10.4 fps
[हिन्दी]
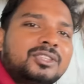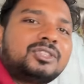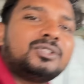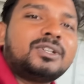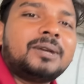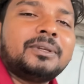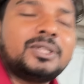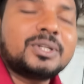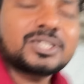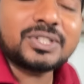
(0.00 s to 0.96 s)
तो अभी
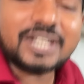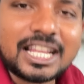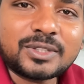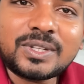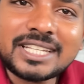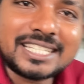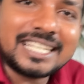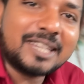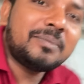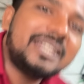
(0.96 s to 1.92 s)
दोस्तों रात को जैसे
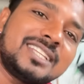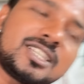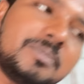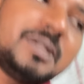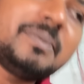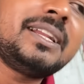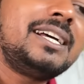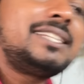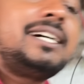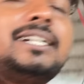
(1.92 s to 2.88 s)
कि मैंने सब्जी बनाया था